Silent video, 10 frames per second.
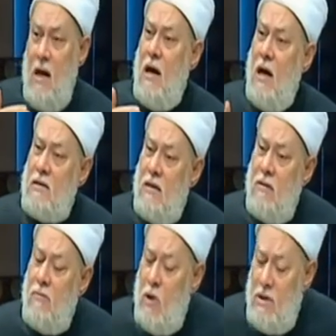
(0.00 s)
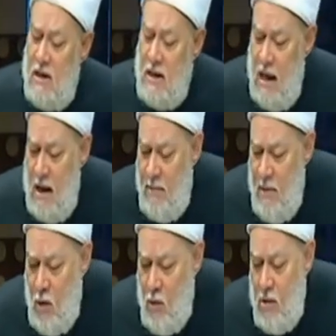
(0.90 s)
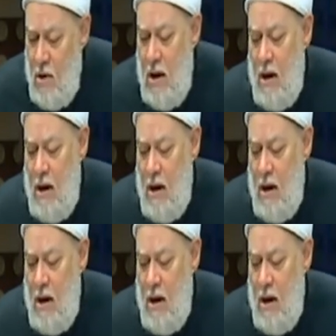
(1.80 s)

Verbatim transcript: كان حسن واذا كان لم يكن